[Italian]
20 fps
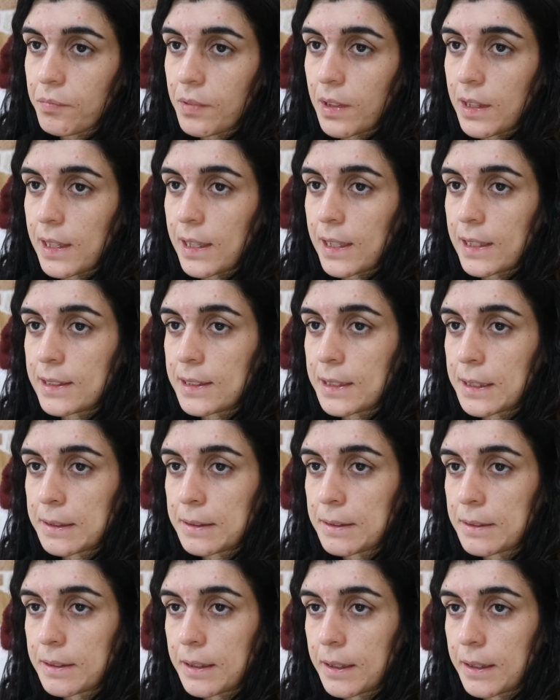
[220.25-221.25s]
e
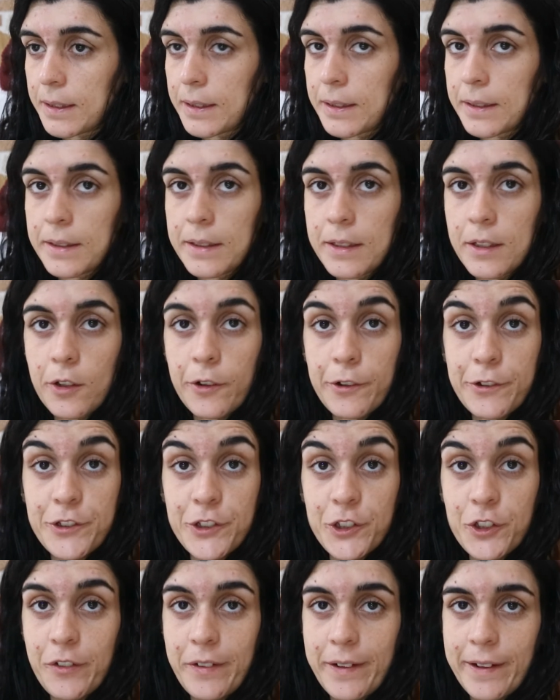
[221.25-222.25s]
niente, io
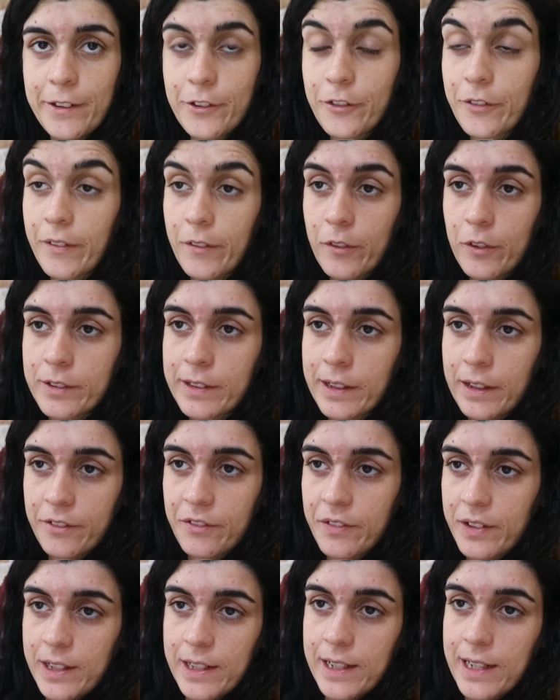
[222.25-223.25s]
oggi dovrei, dovevo andare a
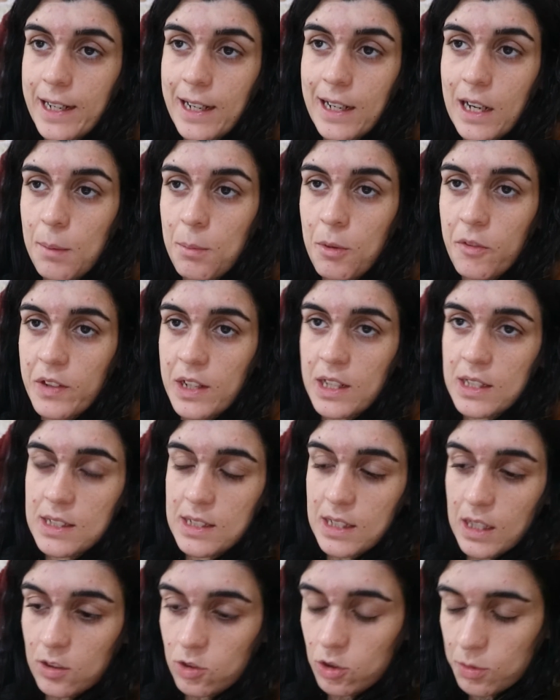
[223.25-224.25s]
fare i regali al mio
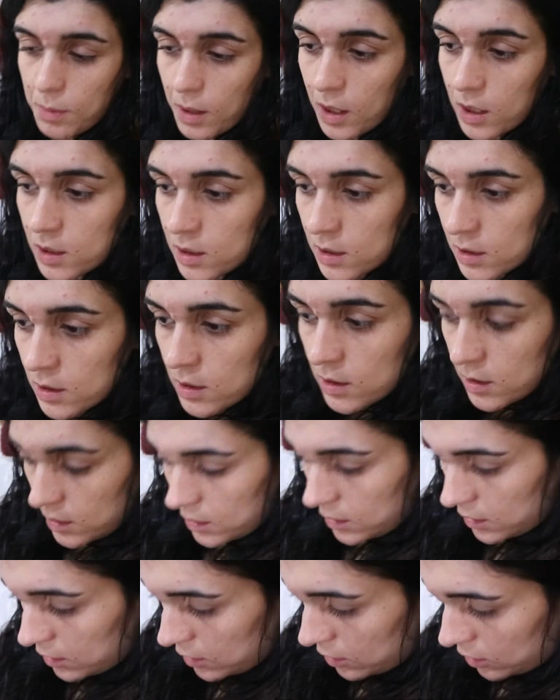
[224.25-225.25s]
fidanzato, ma
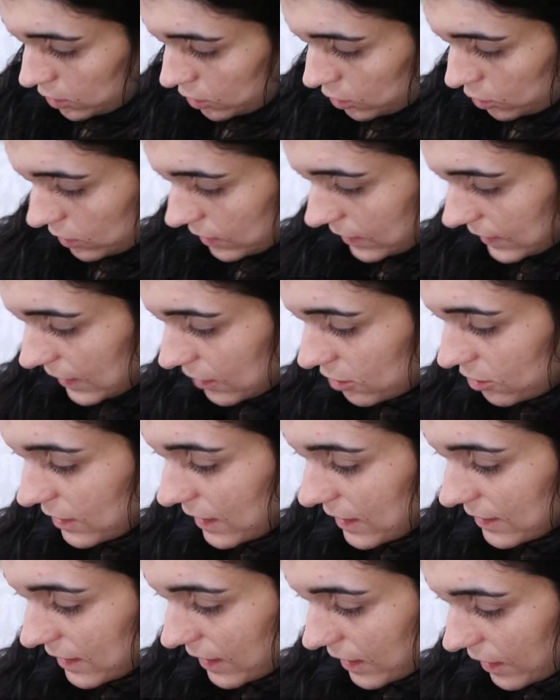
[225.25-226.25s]
non credo
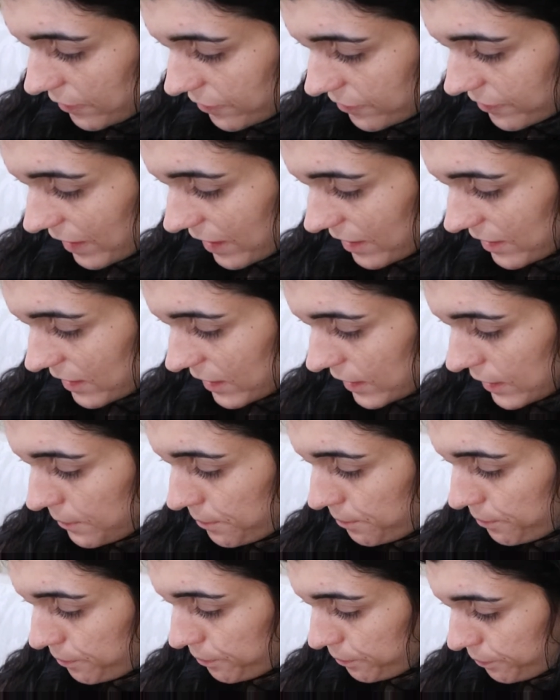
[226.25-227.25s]
di andare a farli.
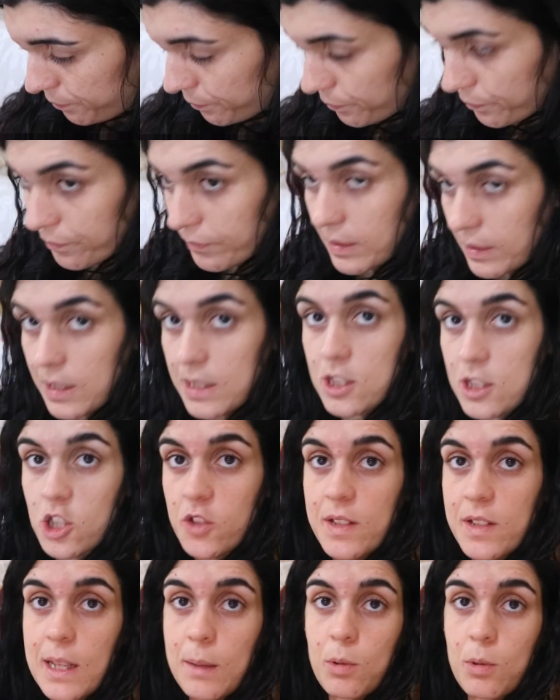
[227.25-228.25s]

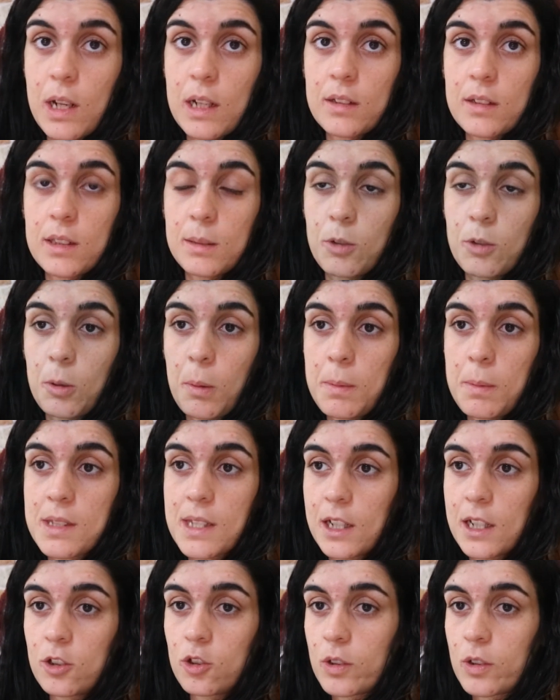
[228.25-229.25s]
Adesso vediamo un attimo come mi
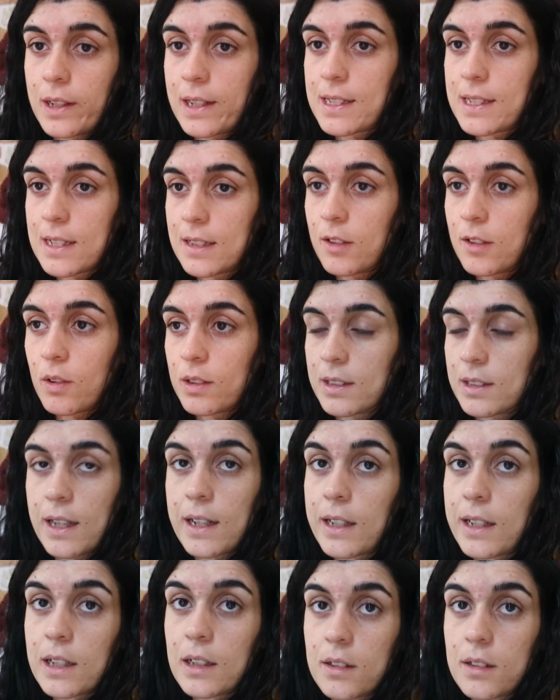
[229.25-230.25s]
sento, anche se devo
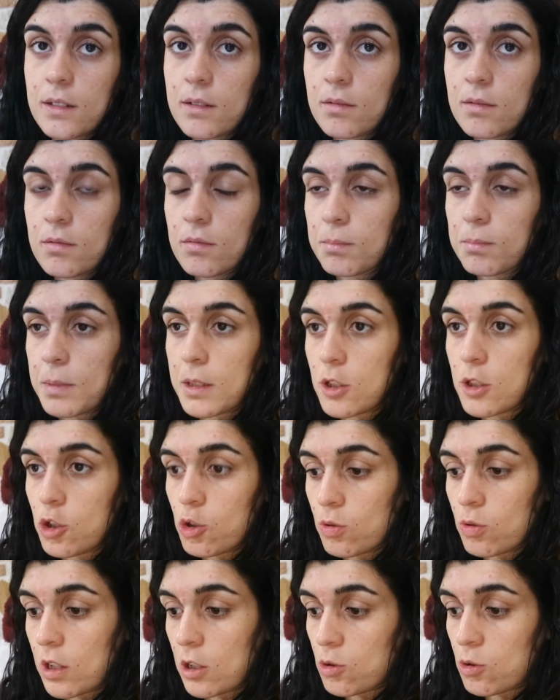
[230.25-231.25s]
andare
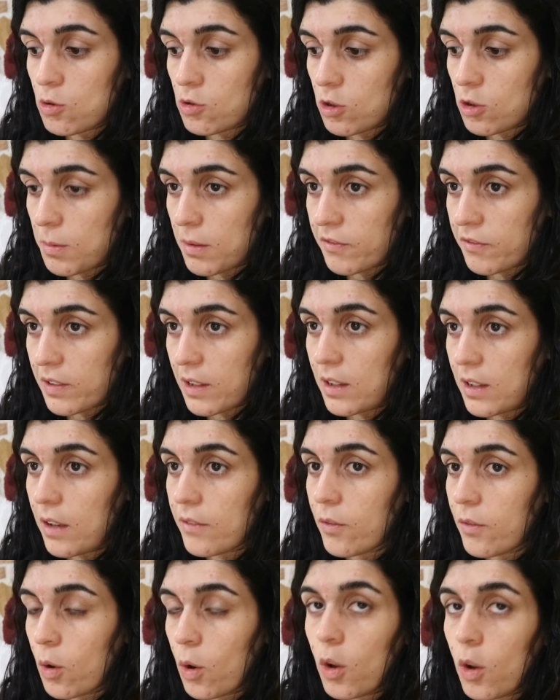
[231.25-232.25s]
mezz'ora giusto per farli
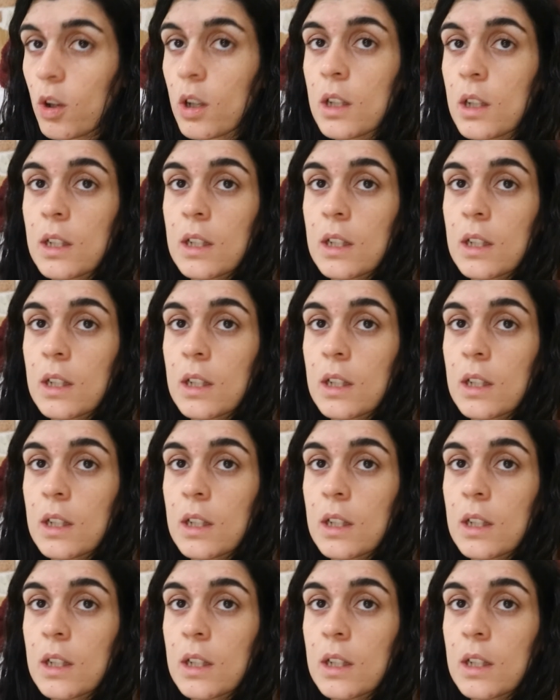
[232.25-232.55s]
al volo.